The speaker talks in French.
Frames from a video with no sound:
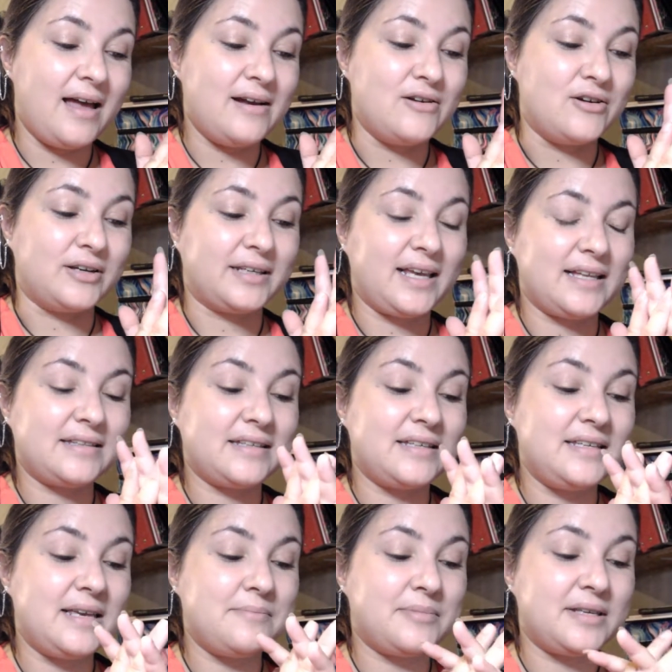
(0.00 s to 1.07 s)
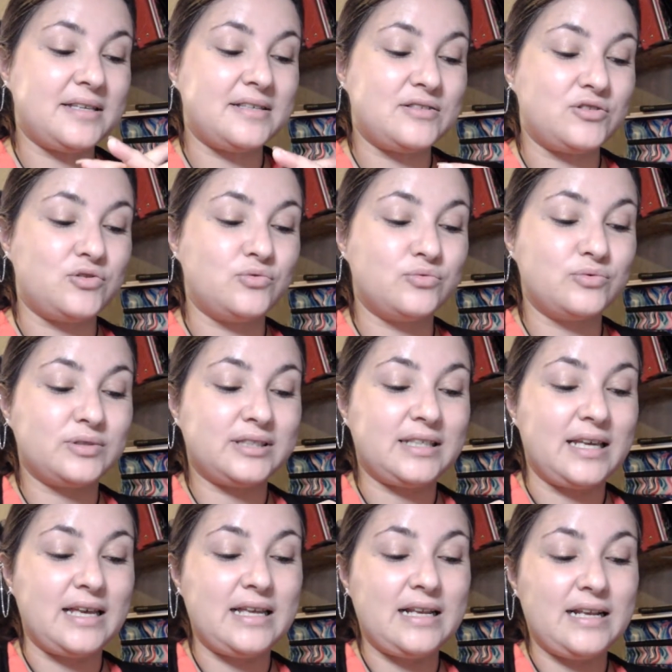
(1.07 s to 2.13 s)
Alors, quatrième question,
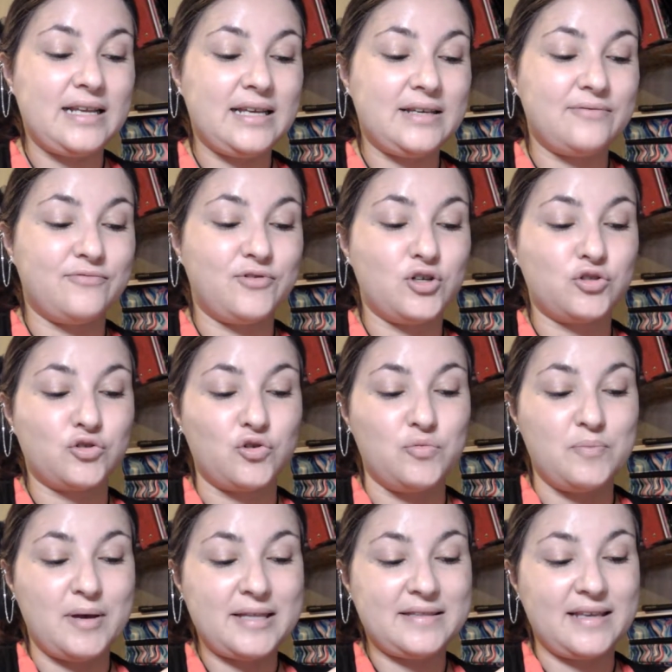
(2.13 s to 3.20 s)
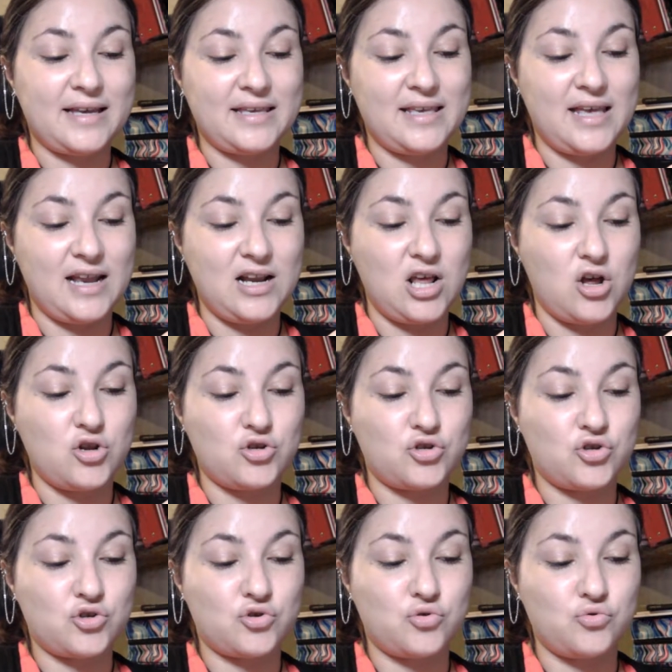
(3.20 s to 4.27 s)
quel est votre matériel
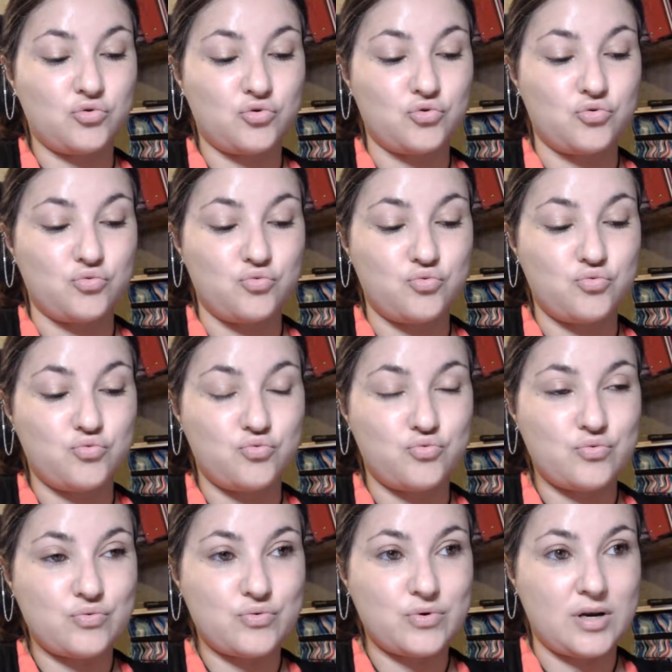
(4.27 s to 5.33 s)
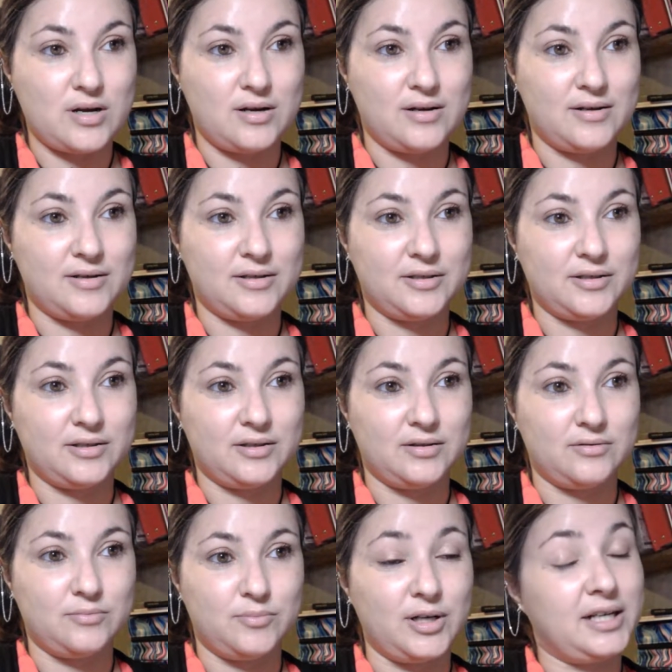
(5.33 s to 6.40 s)
choufou
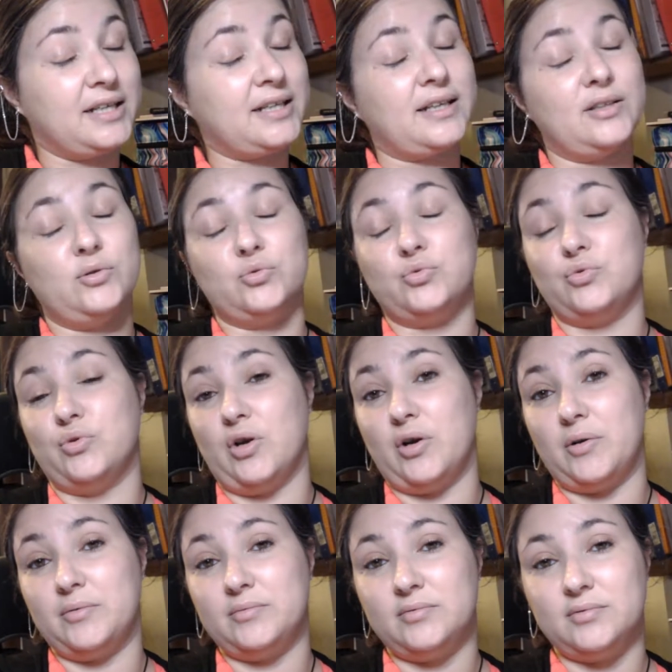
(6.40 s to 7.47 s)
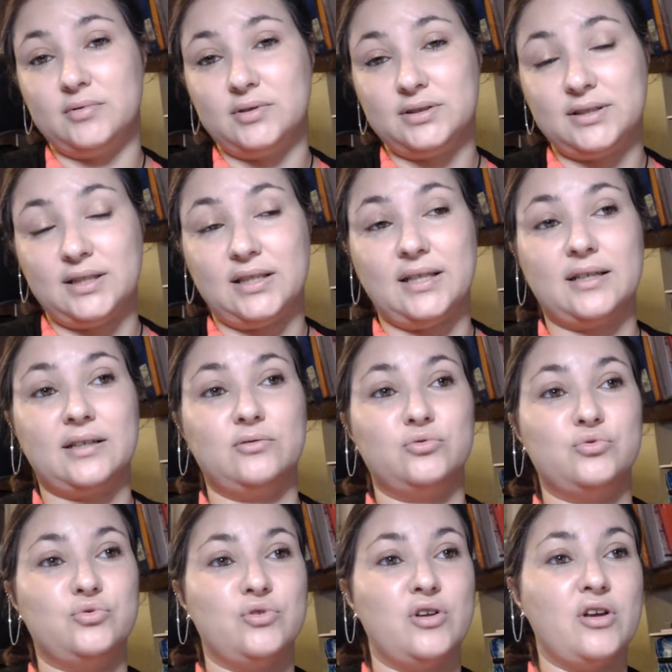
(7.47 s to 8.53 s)
euh, bah, Les crayons de couleur. Les crayons
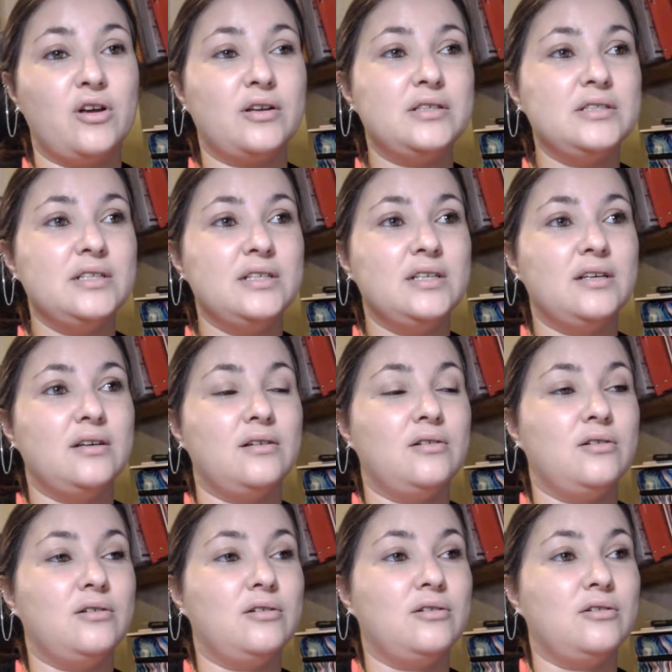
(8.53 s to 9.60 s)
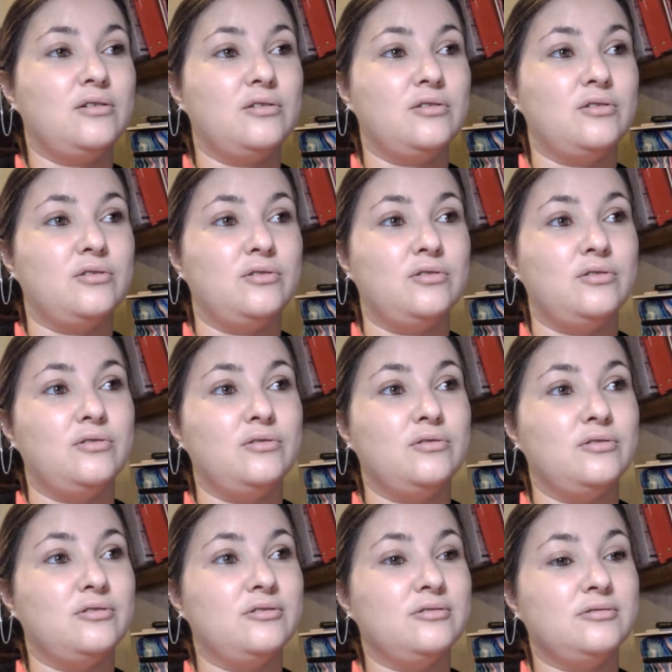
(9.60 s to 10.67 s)
de couleur. Euh,
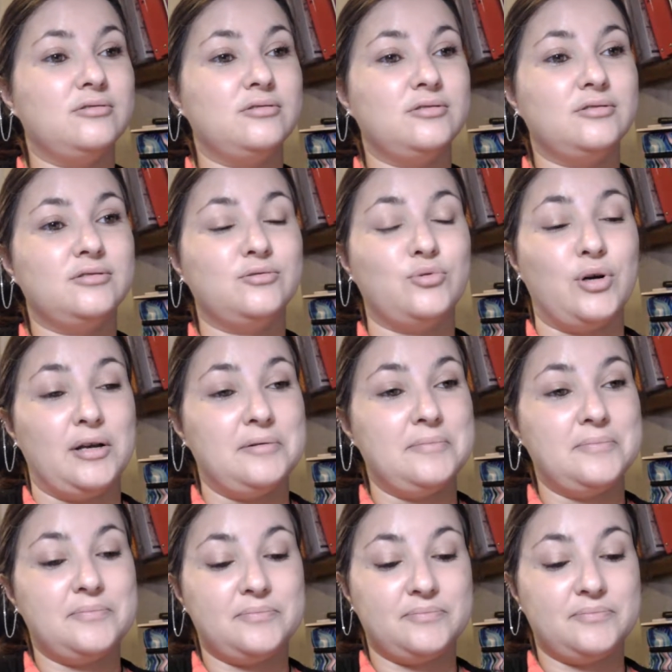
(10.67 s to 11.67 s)
ouais.